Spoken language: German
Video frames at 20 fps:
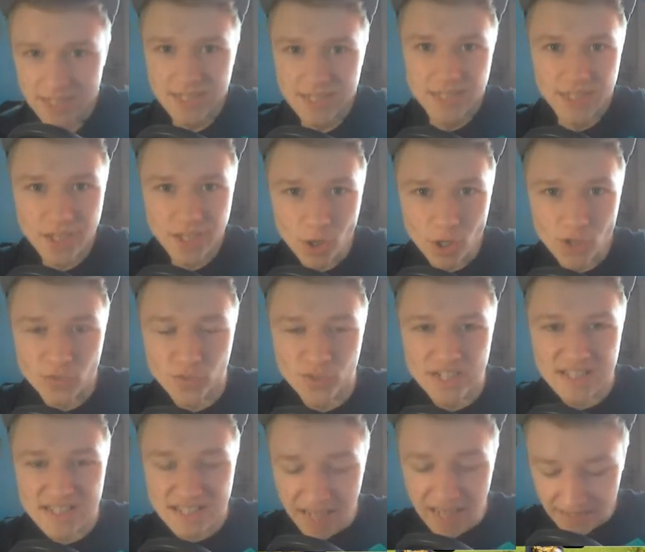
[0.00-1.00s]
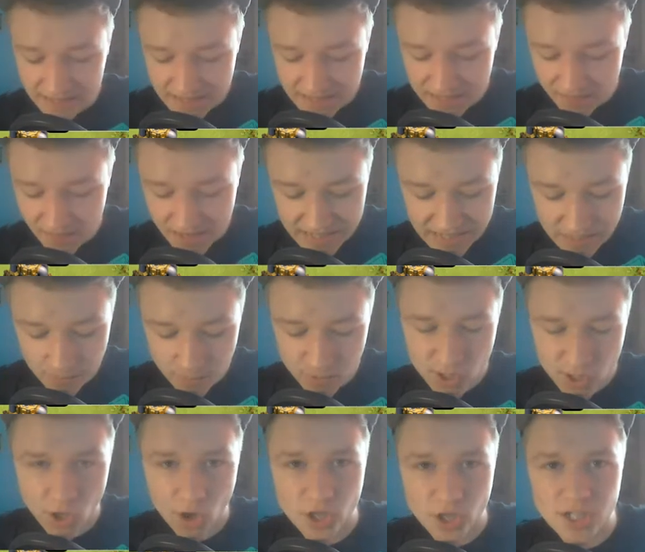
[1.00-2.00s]
Jo, ich würde dann sagen, das war's dann mit
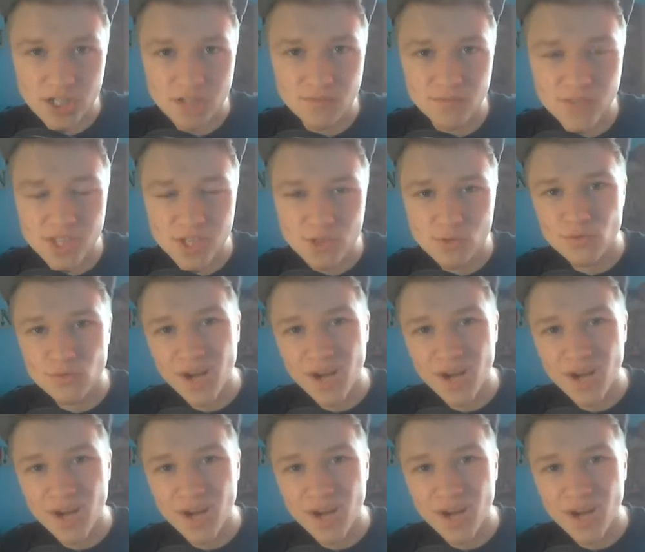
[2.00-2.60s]
dem heutigen Video.